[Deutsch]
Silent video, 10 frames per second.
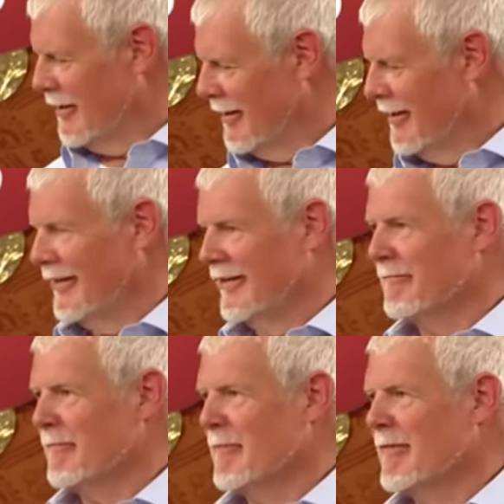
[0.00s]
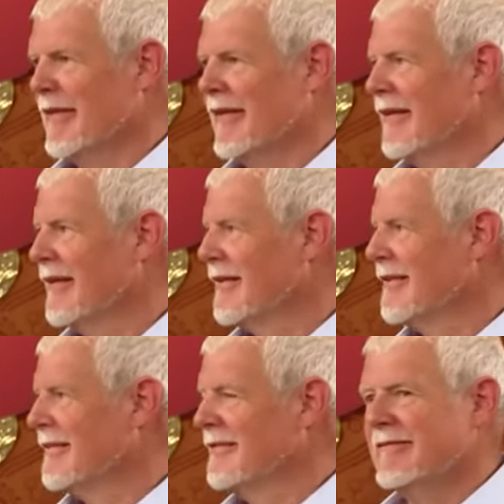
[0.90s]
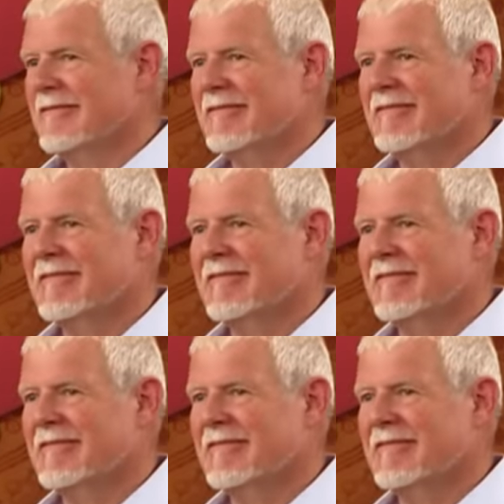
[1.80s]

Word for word: Italien. Ja, si, si, si, si.